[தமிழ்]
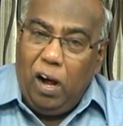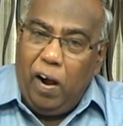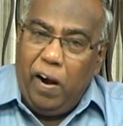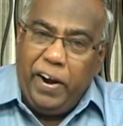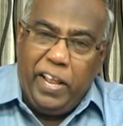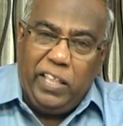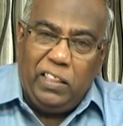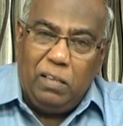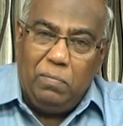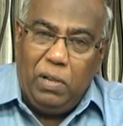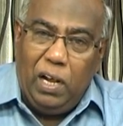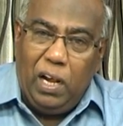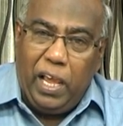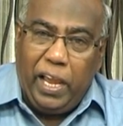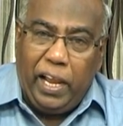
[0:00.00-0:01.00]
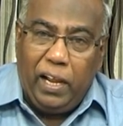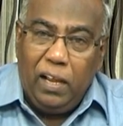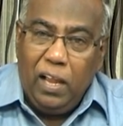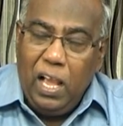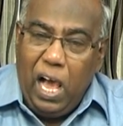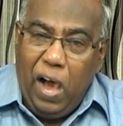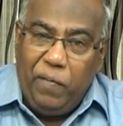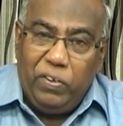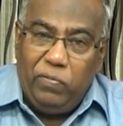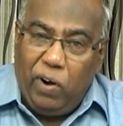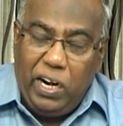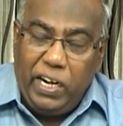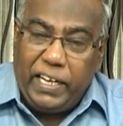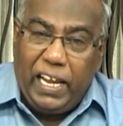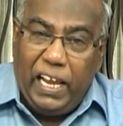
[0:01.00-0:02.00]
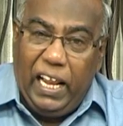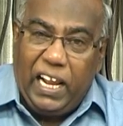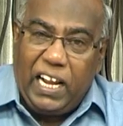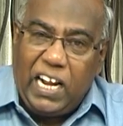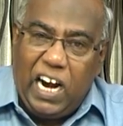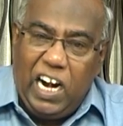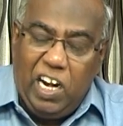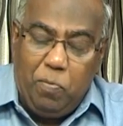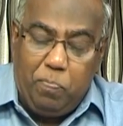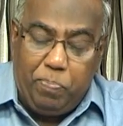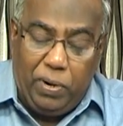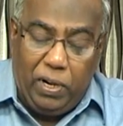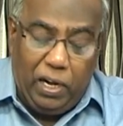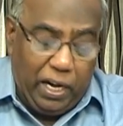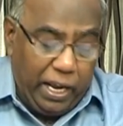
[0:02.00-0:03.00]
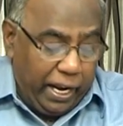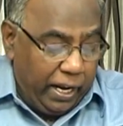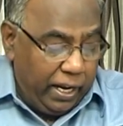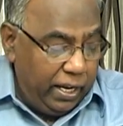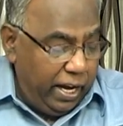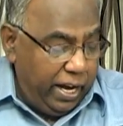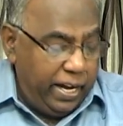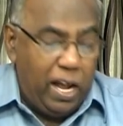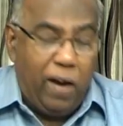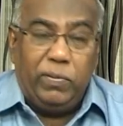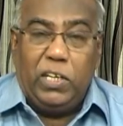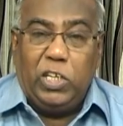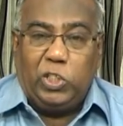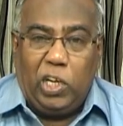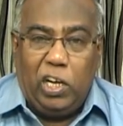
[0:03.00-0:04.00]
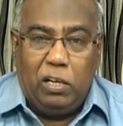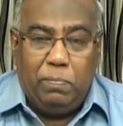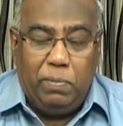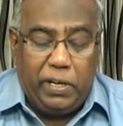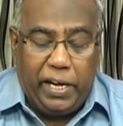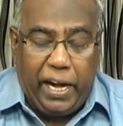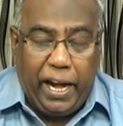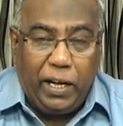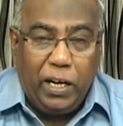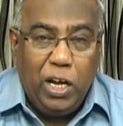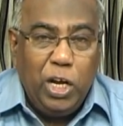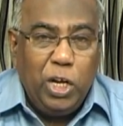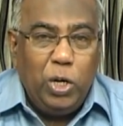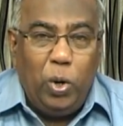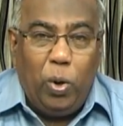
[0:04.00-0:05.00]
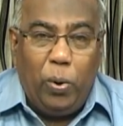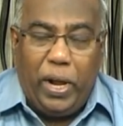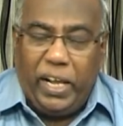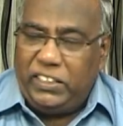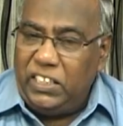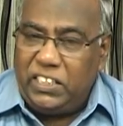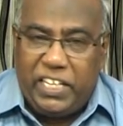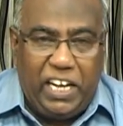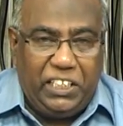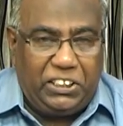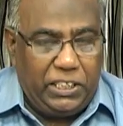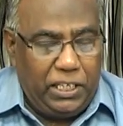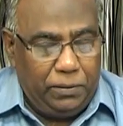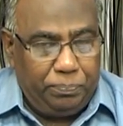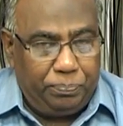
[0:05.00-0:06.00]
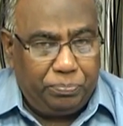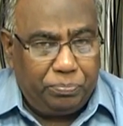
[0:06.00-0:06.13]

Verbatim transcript: ஆனந்தம் இல்லை அவன் வாழ்க்கையிலே கழிப்பு இல்லை இரண்டாவது நான் சொல்ல விரும்புகிறேன் நோ எக்ஸிட்டேஷன்